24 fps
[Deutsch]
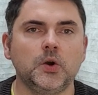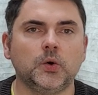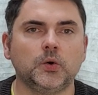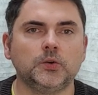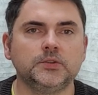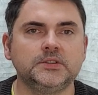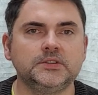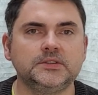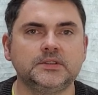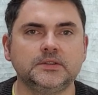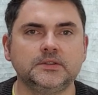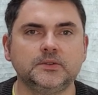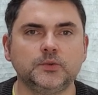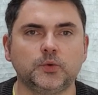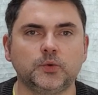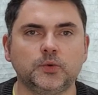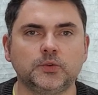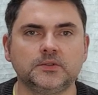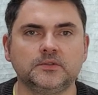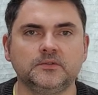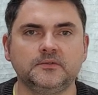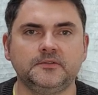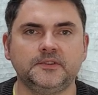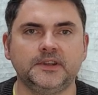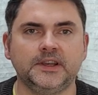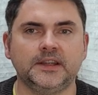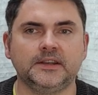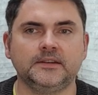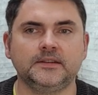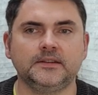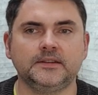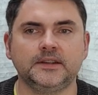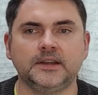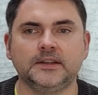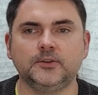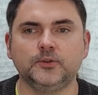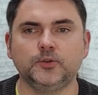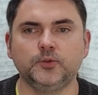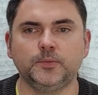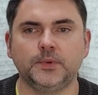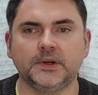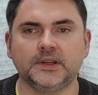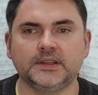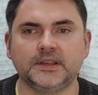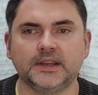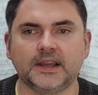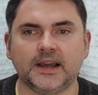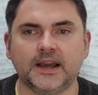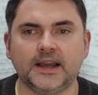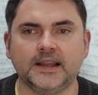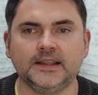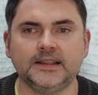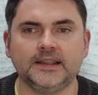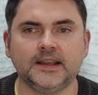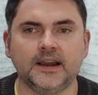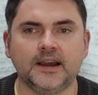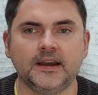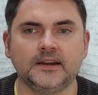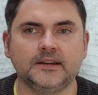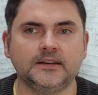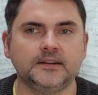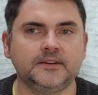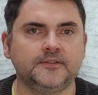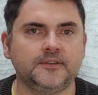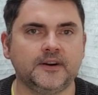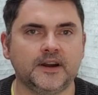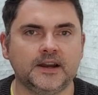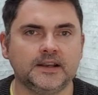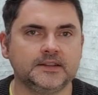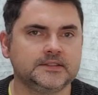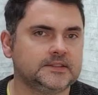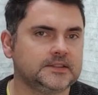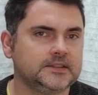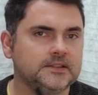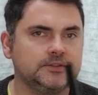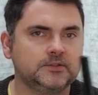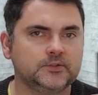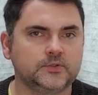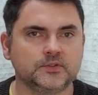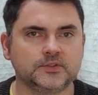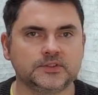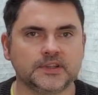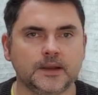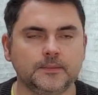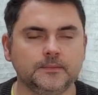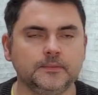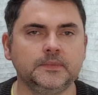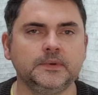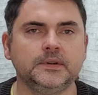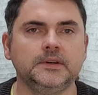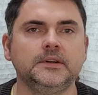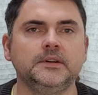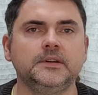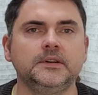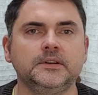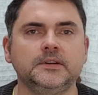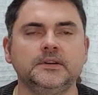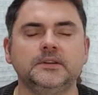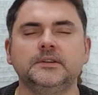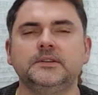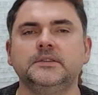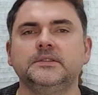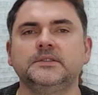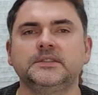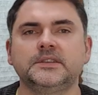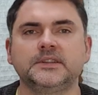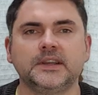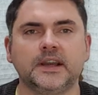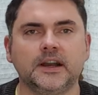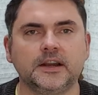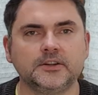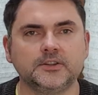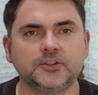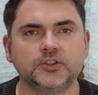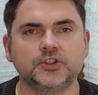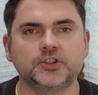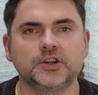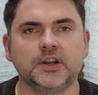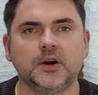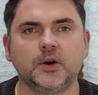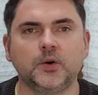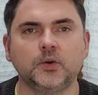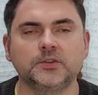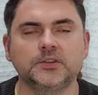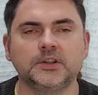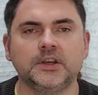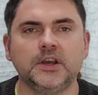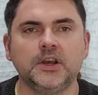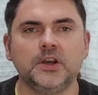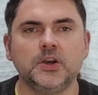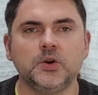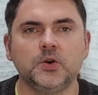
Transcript: und diese Noten werden dann über drei Jahre quasi zusammen äh, äh, sich angeschaut